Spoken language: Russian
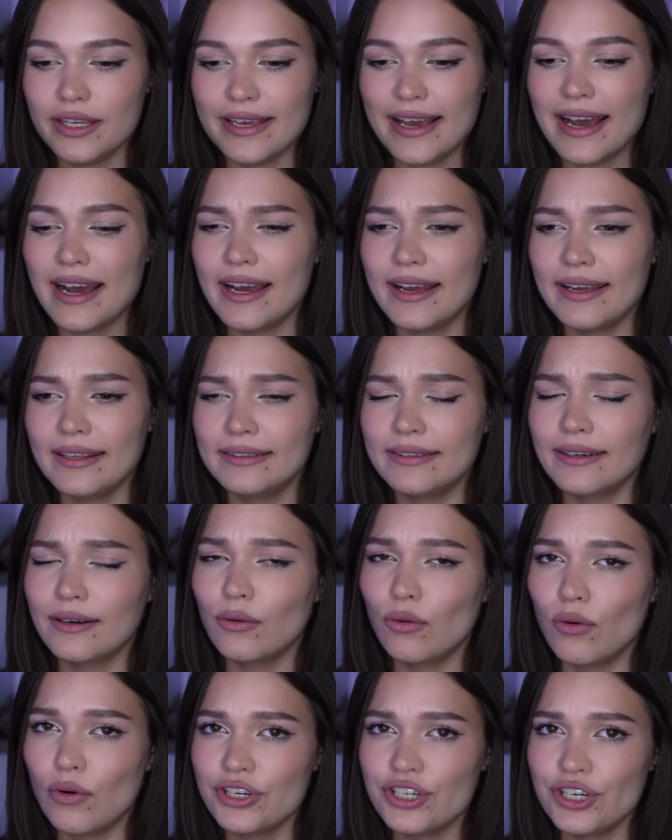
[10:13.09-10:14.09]
Я это
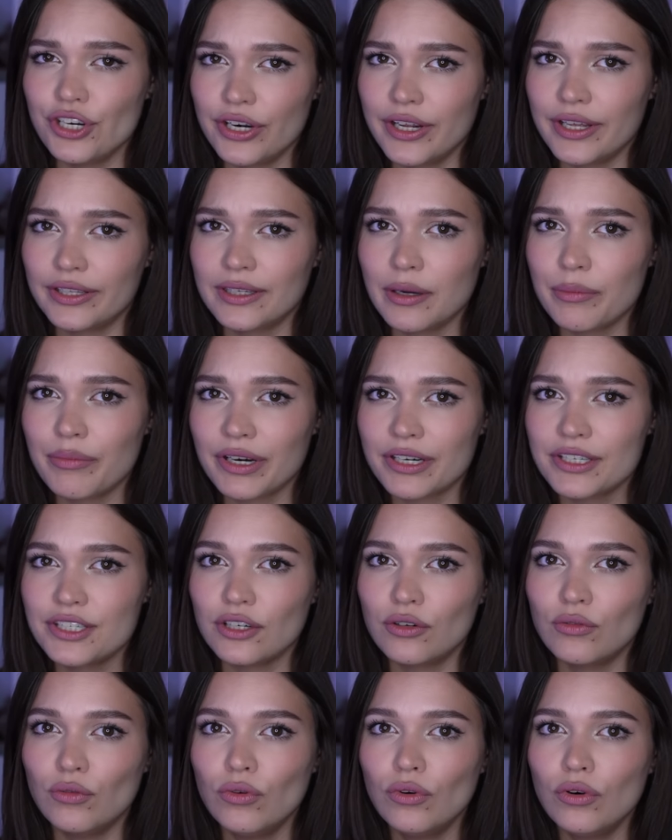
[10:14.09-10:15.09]
очень редко
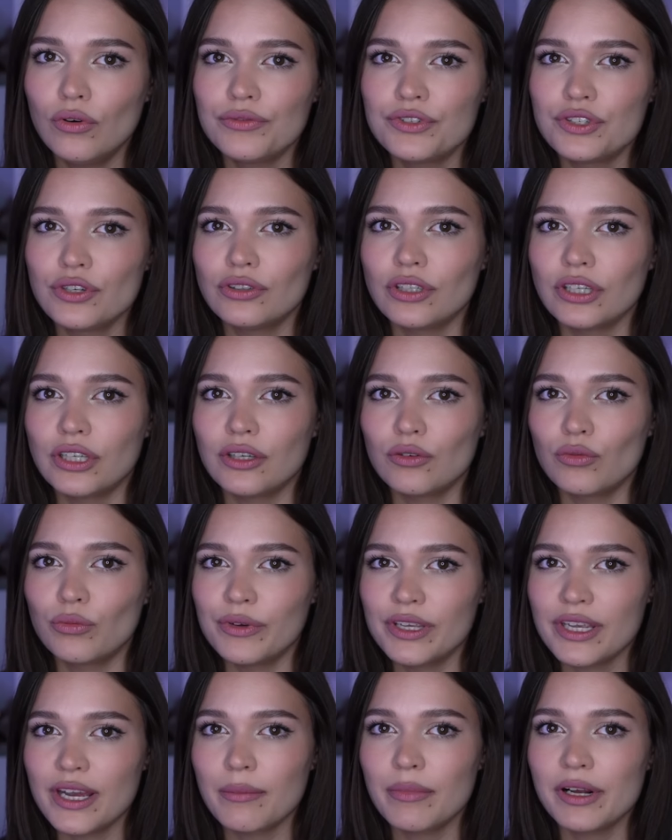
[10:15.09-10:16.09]
практикую, все-таки у
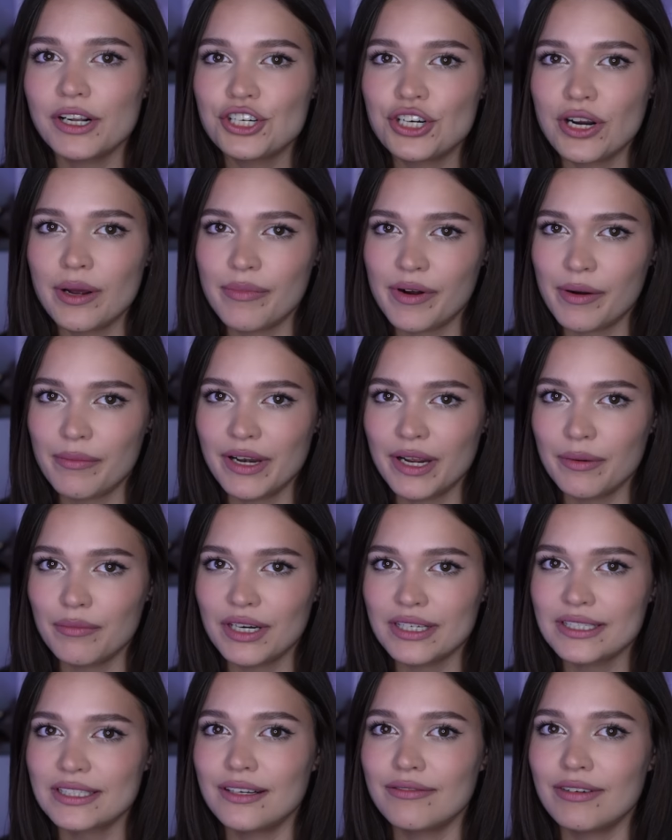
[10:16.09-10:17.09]
меня большая
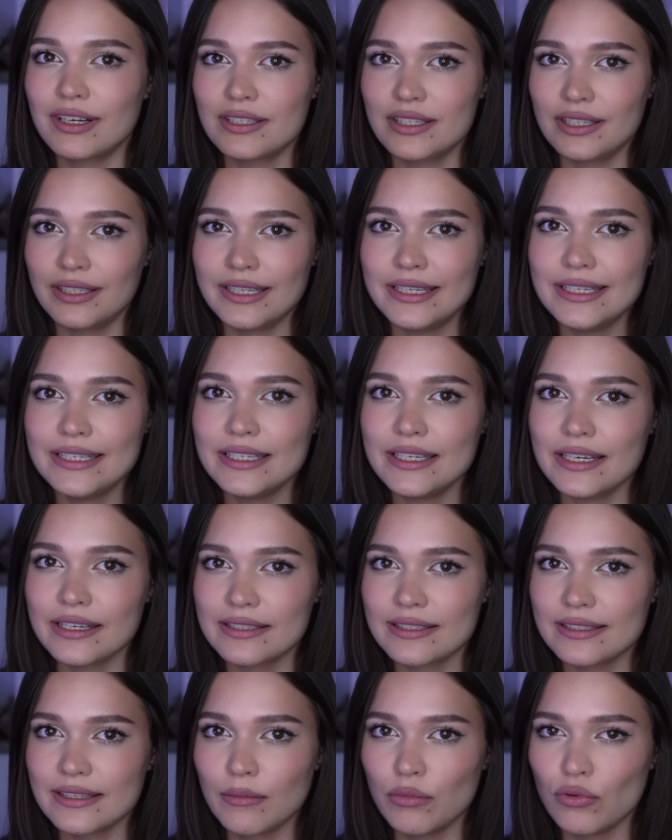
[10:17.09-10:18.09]
проблема оставаться наедине
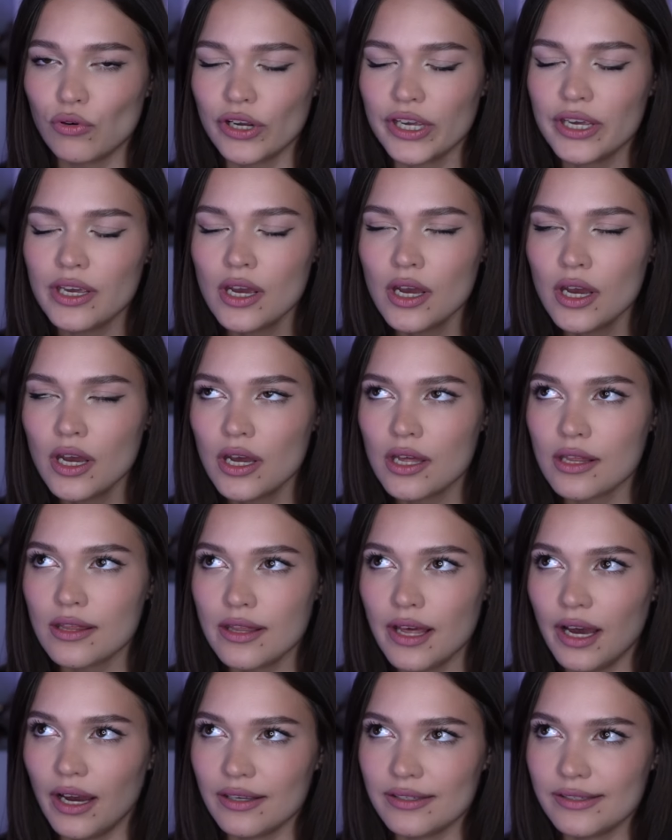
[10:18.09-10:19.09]
с собой.
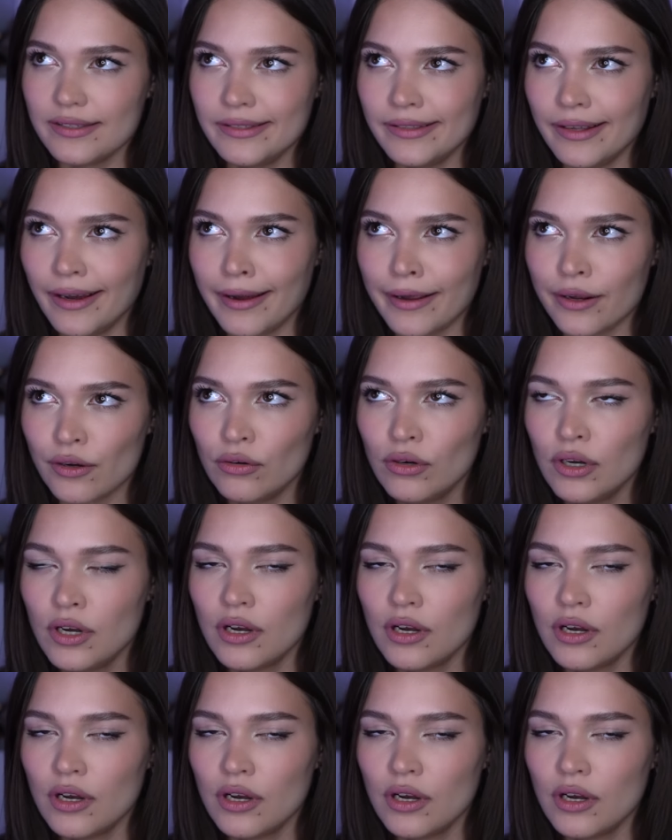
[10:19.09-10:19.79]
Да, знаю.